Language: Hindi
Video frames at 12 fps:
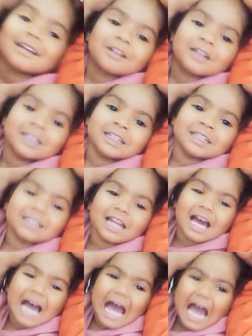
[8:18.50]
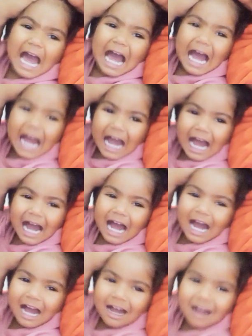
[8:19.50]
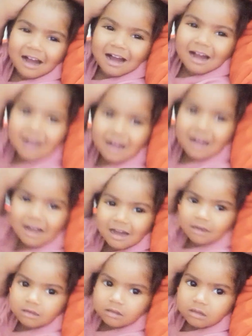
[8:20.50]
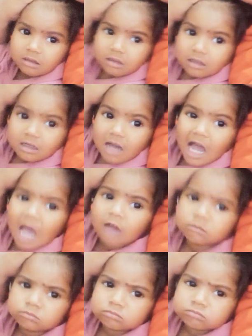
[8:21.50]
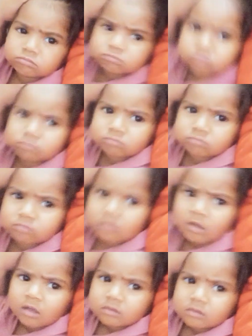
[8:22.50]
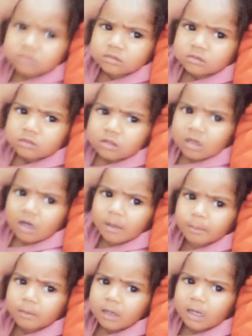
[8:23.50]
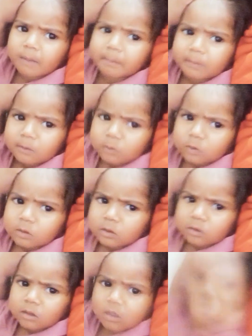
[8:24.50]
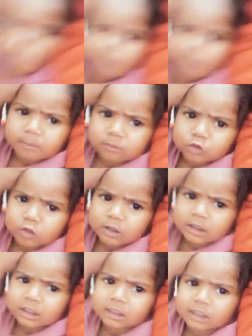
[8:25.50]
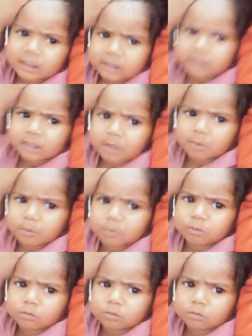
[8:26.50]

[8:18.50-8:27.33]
कोयली ना अच्छा मेरी गुल्लक हो तब क्या हो बताओ हम हम हम कोयली नहीं है हम